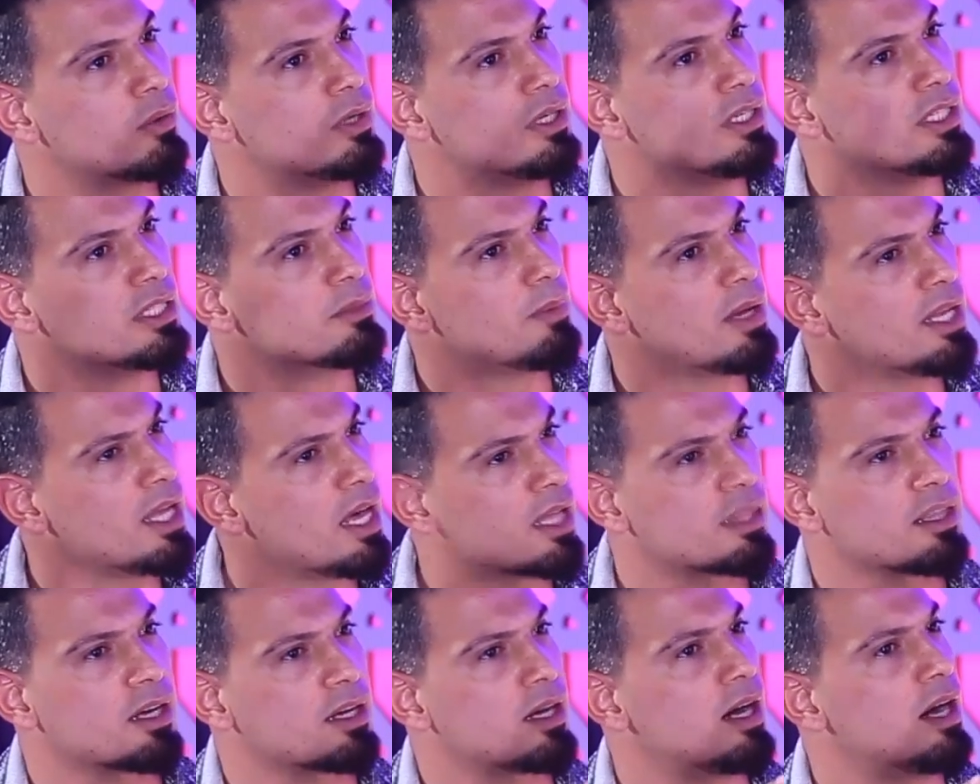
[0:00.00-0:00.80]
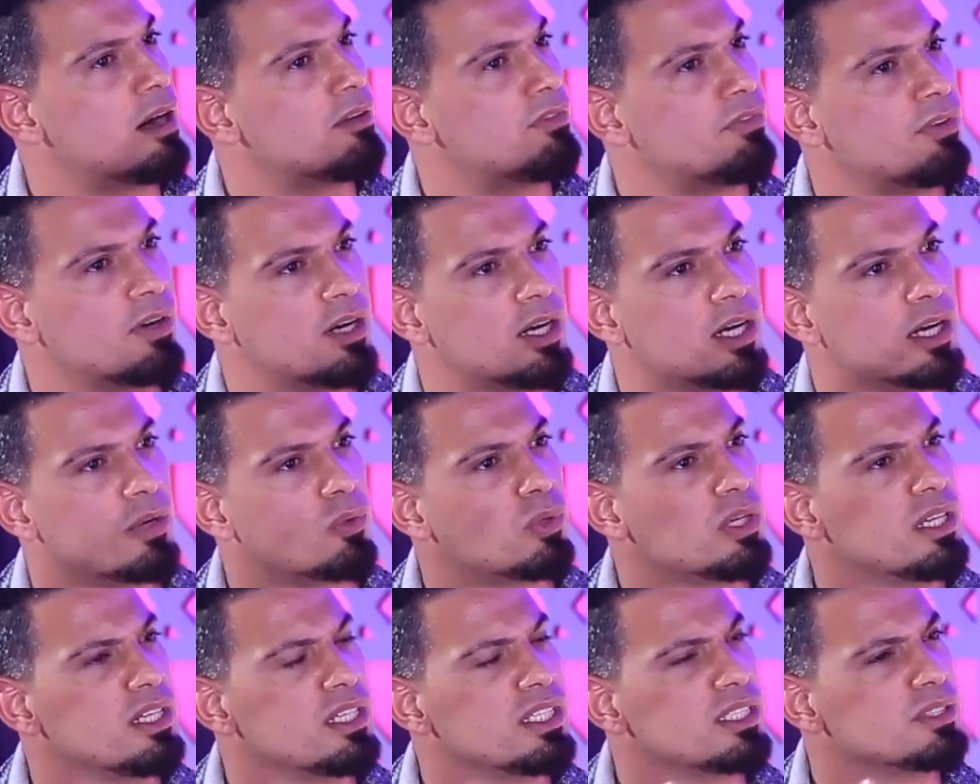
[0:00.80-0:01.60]
واللي بلا ثقافة
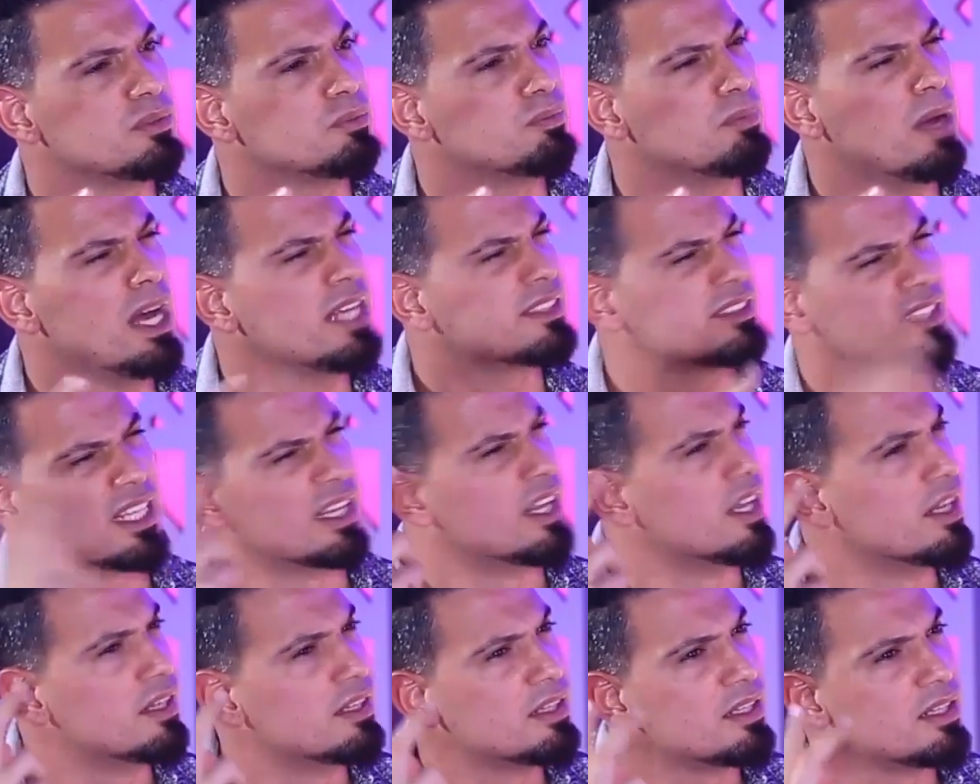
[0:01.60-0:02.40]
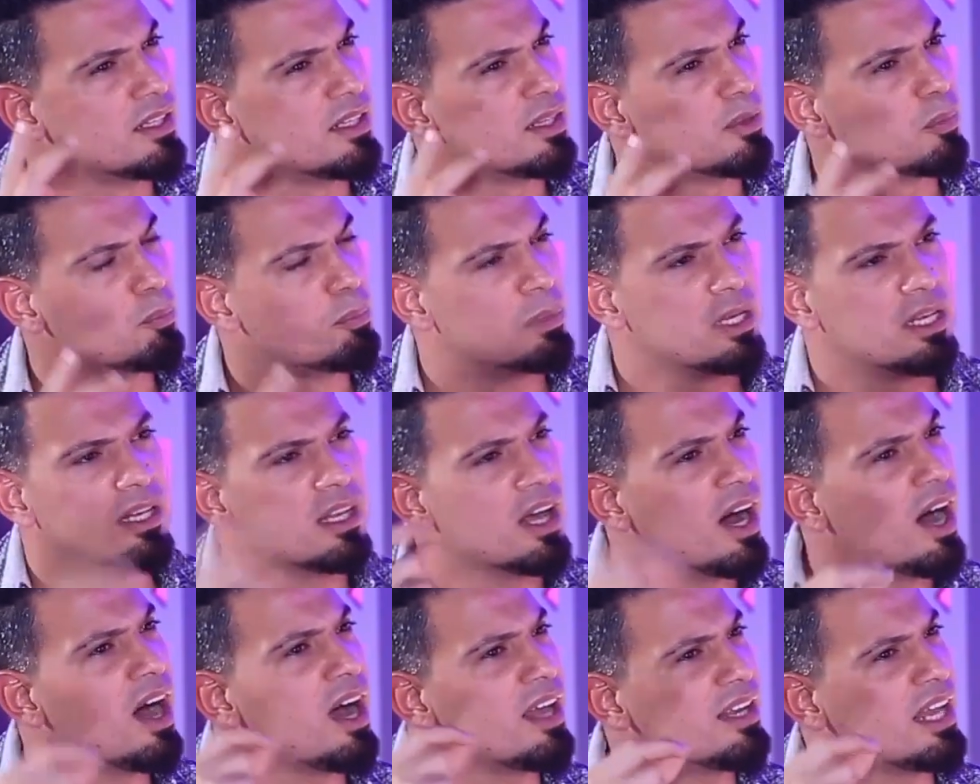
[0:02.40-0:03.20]
واللي مهزلة
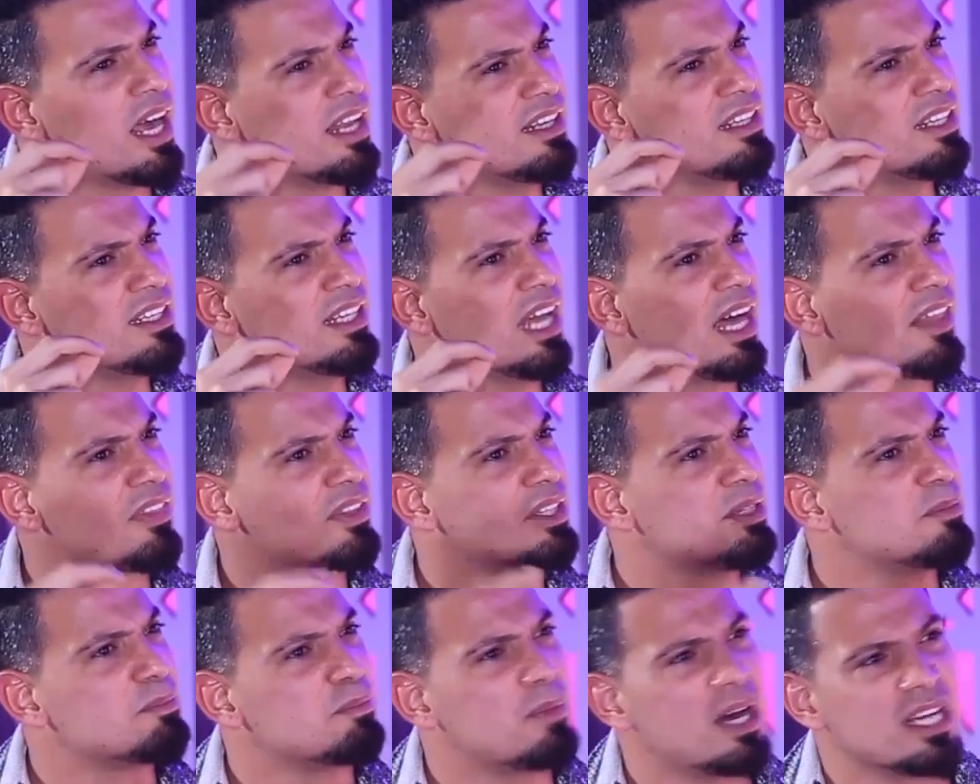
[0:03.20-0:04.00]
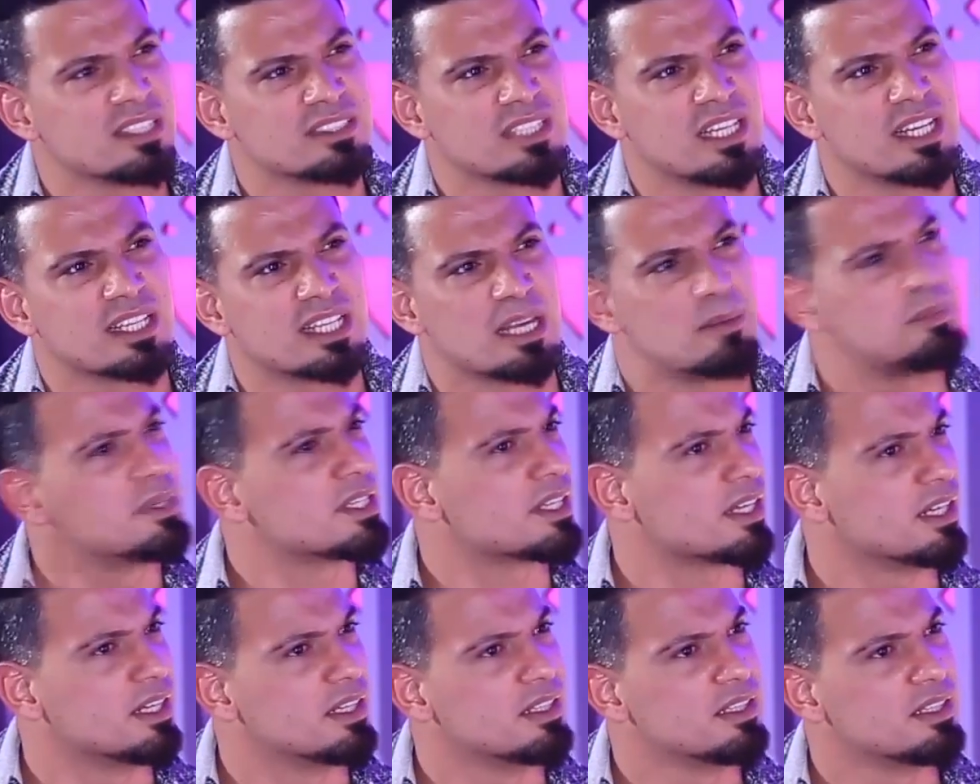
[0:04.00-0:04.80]
بالله العلي العظيم مهزلة
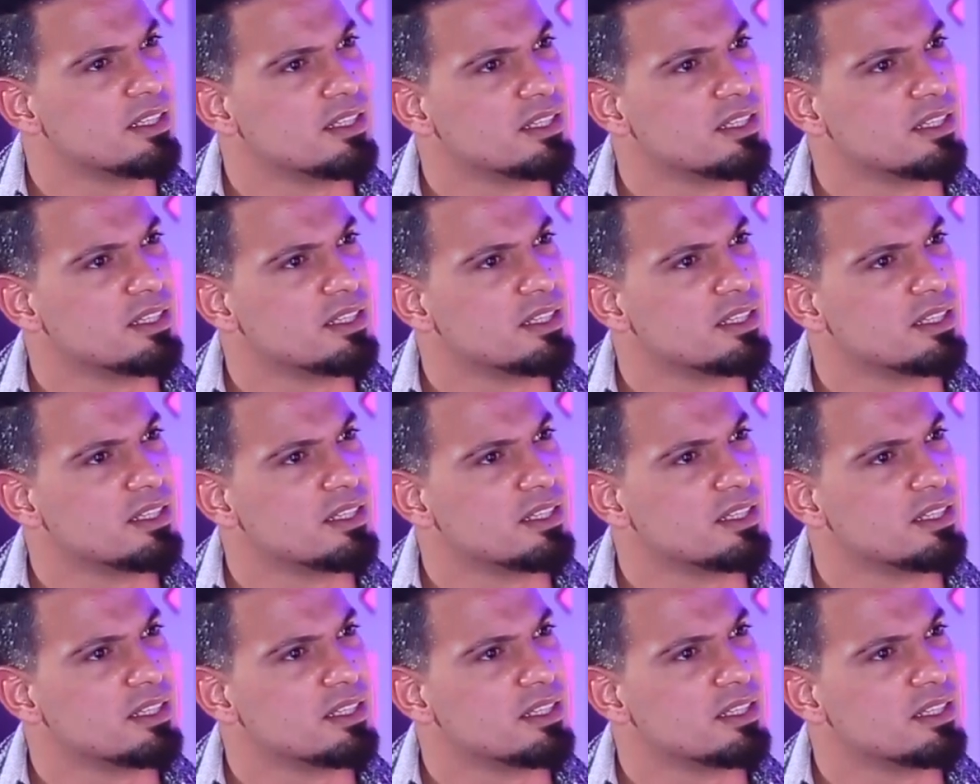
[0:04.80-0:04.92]
كبيرة